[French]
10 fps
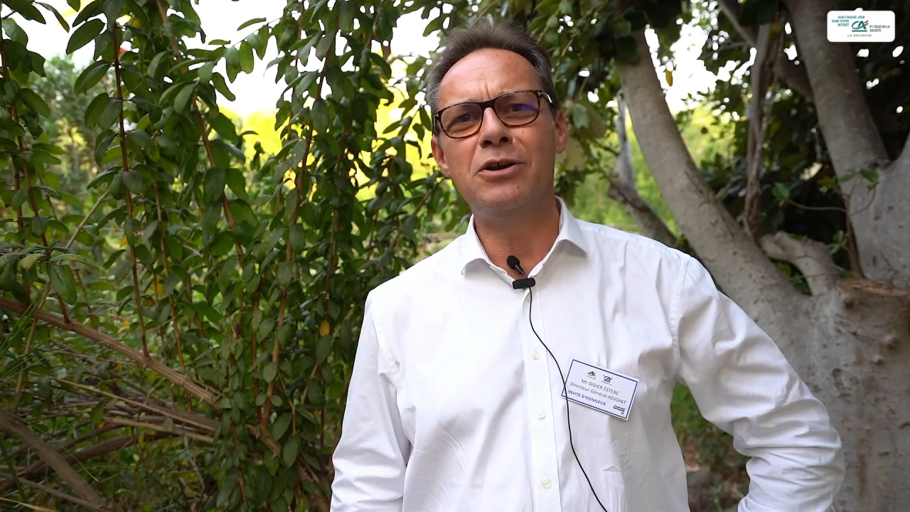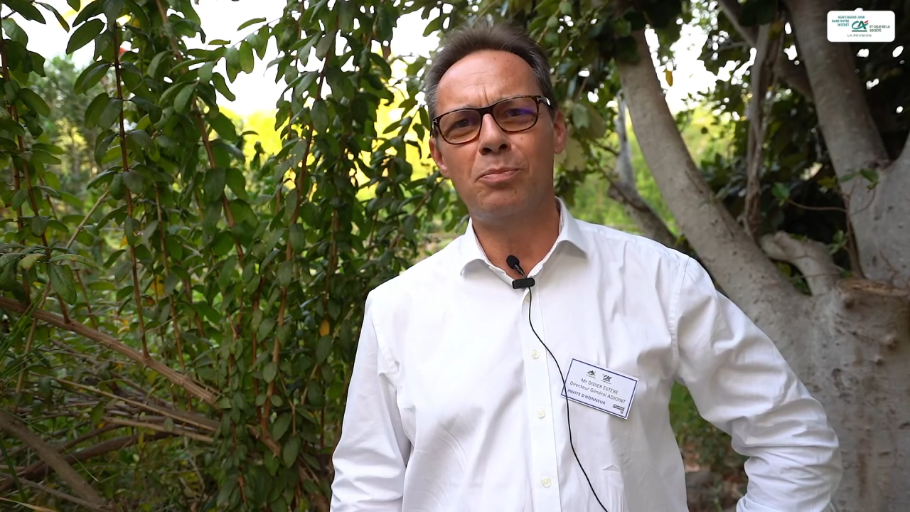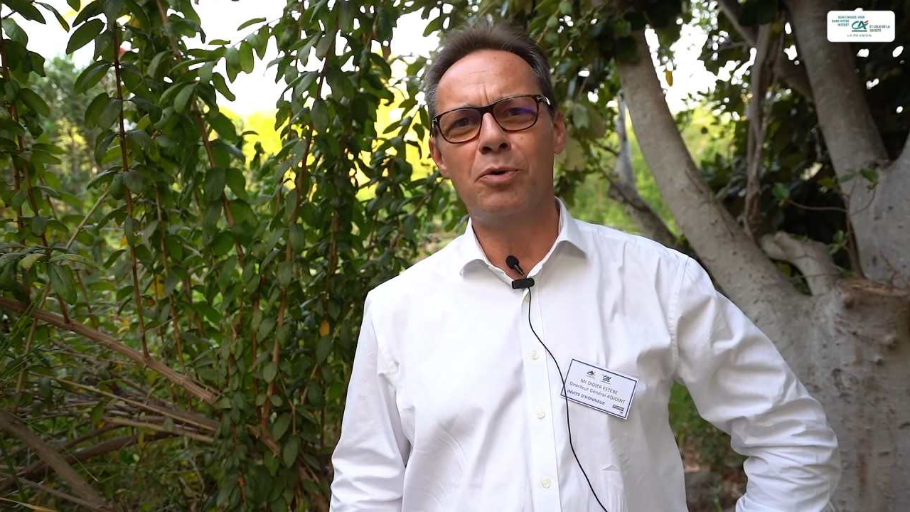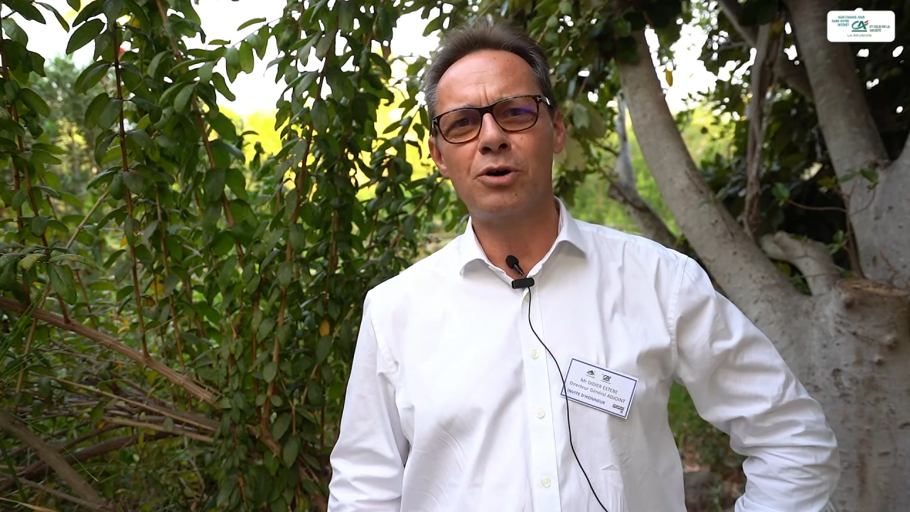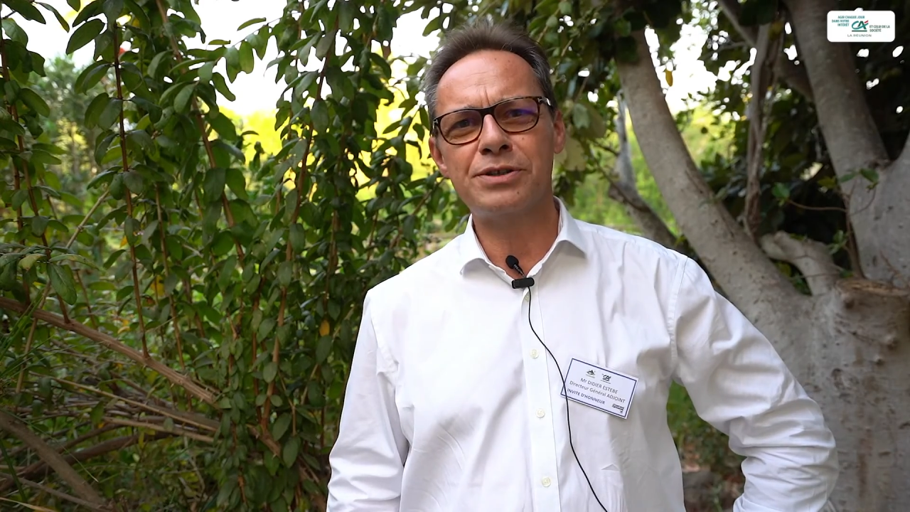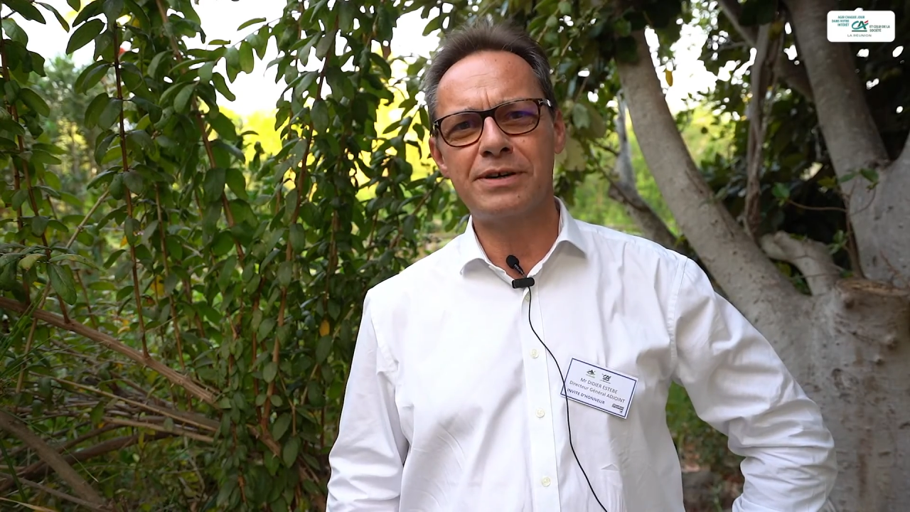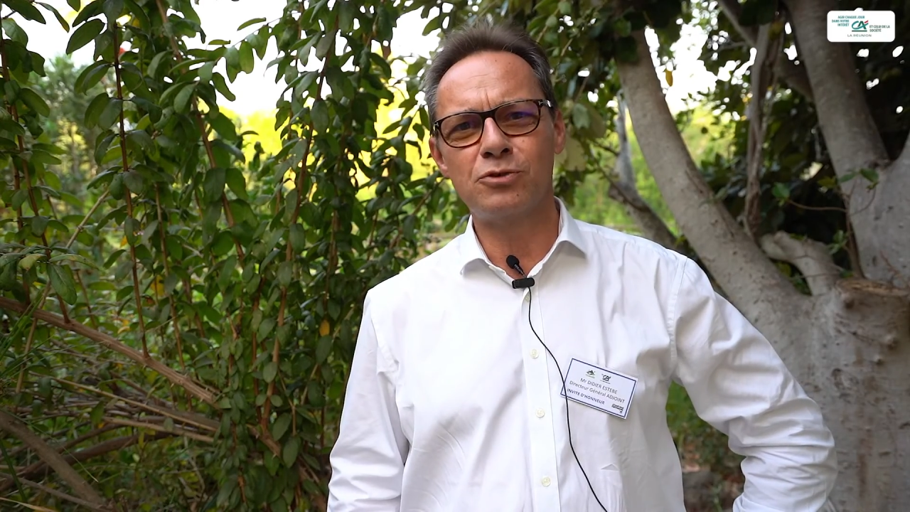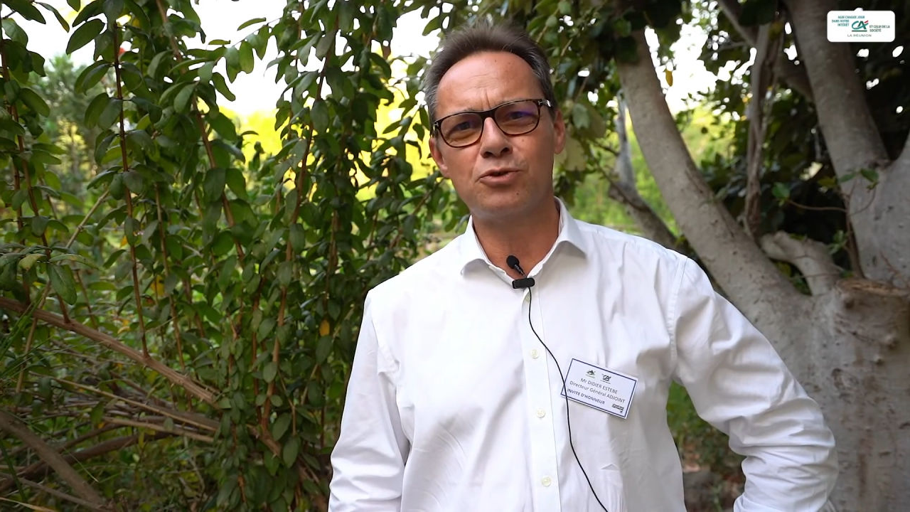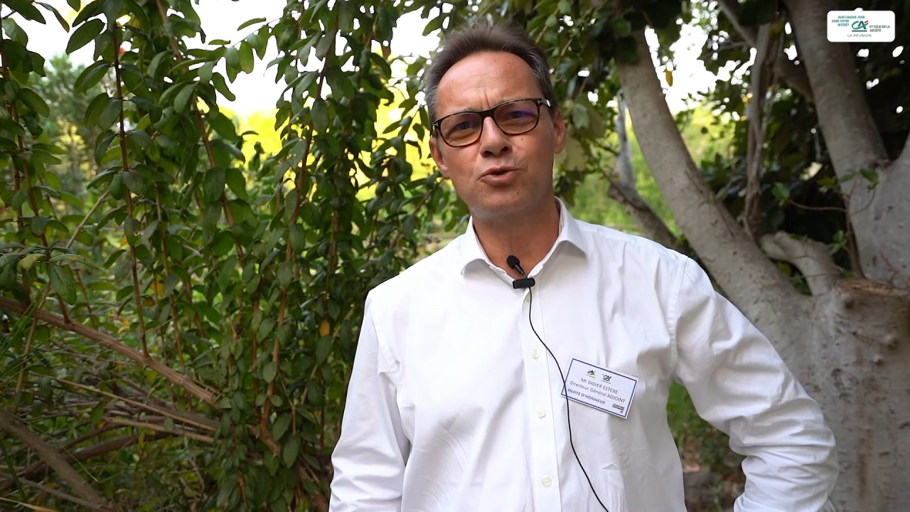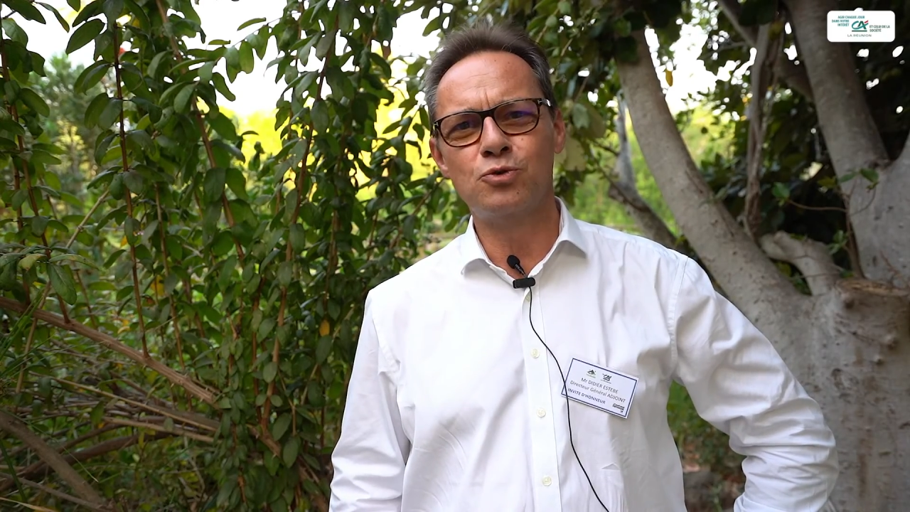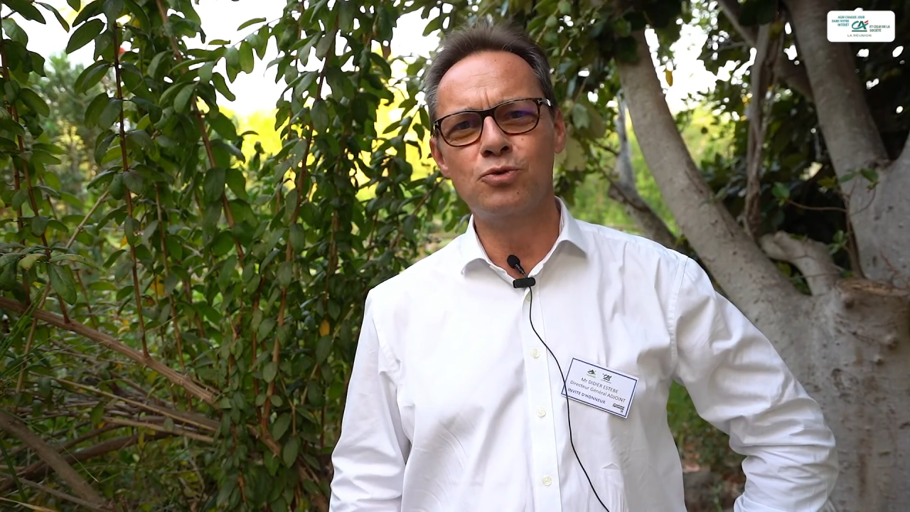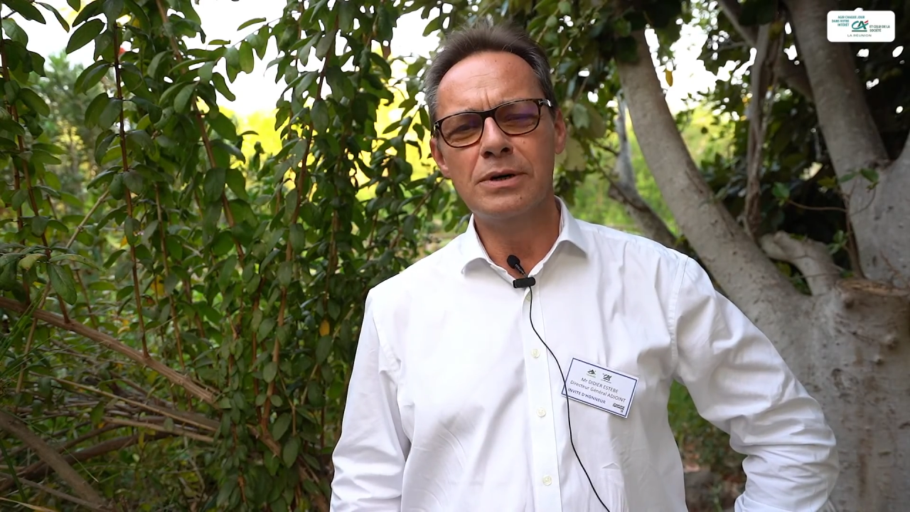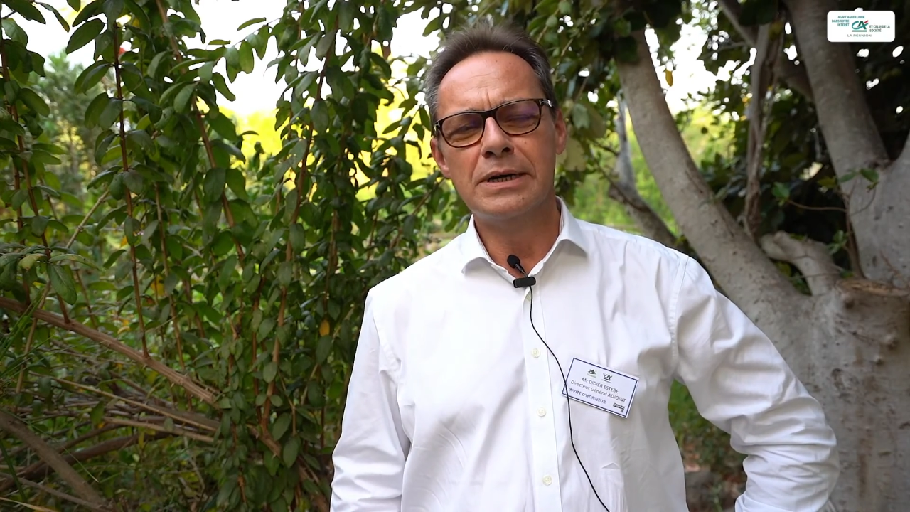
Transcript: l'emporte avant tout